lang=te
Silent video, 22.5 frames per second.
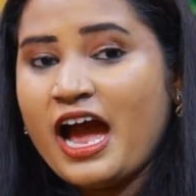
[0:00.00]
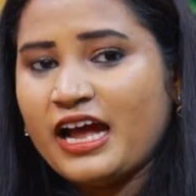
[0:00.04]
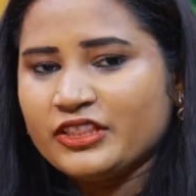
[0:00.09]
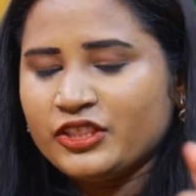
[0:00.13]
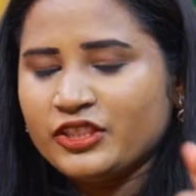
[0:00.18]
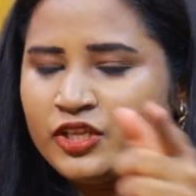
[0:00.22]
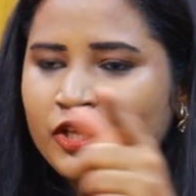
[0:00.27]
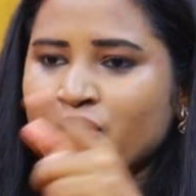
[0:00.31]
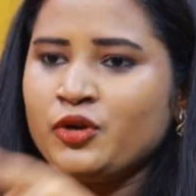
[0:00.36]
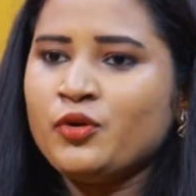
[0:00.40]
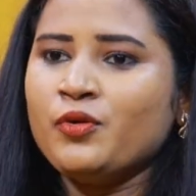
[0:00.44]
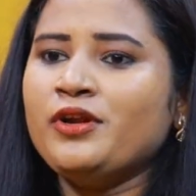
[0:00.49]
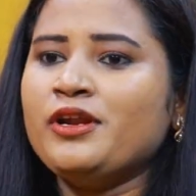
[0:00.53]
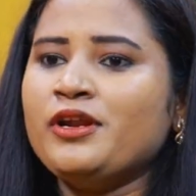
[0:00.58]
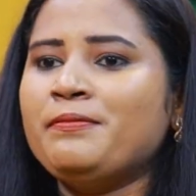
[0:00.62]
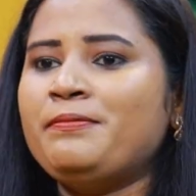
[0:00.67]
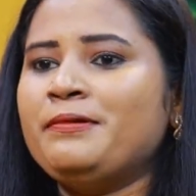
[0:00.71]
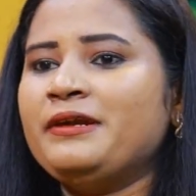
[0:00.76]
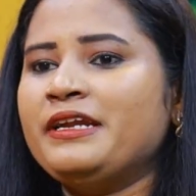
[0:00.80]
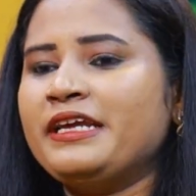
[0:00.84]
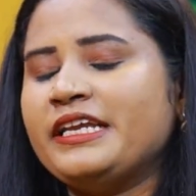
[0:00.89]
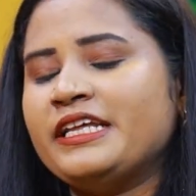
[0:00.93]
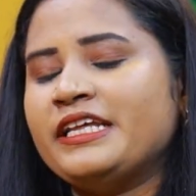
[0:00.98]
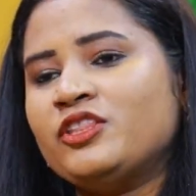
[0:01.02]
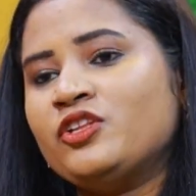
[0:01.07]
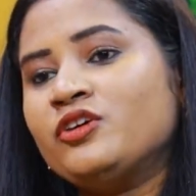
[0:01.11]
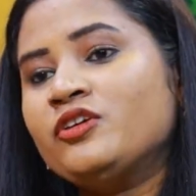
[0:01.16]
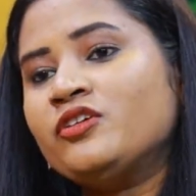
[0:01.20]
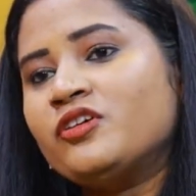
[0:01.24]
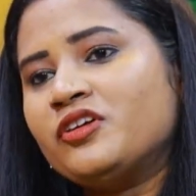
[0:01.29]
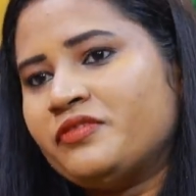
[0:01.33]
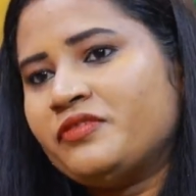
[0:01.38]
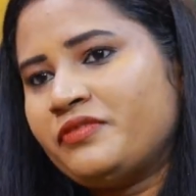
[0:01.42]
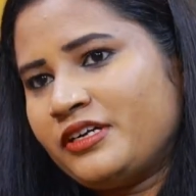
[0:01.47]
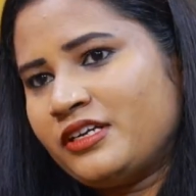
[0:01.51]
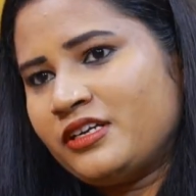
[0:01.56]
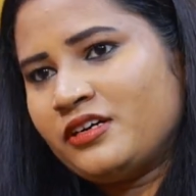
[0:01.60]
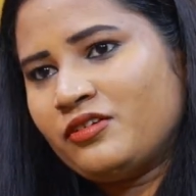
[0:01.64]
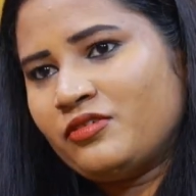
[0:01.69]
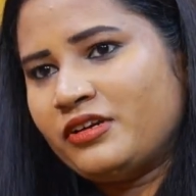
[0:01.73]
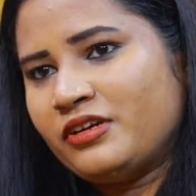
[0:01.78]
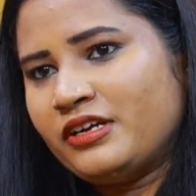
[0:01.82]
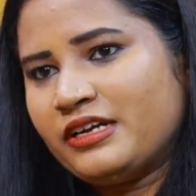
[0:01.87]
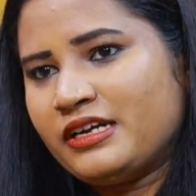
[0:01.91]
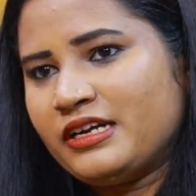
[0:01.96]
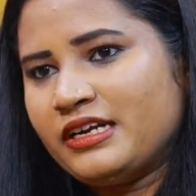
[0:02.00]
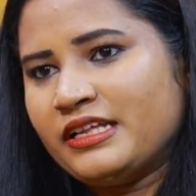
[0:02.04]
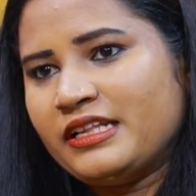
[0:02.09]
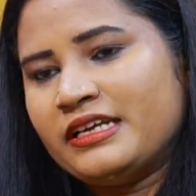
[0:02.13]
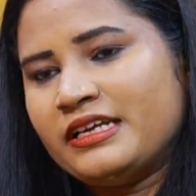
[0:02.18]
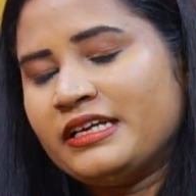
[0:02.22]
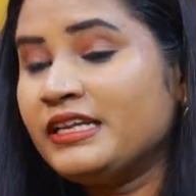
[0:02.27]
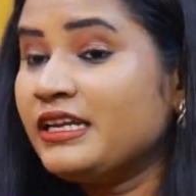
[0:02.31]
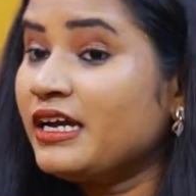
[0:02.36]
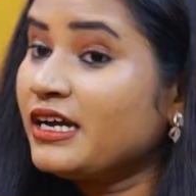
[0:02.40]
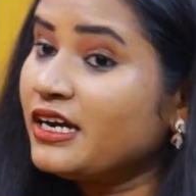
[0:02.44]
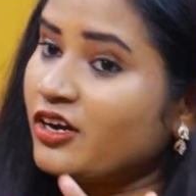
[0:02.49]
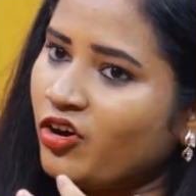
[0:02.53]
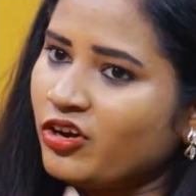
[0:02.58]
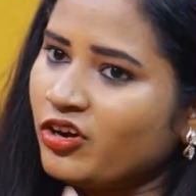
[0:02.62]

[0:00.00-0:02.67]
అందరూ ఉన్నప్పుడు నేను ఎందుకు కాన్ఫిడెంట్గా ఉండట్లేదు అంటే నాకు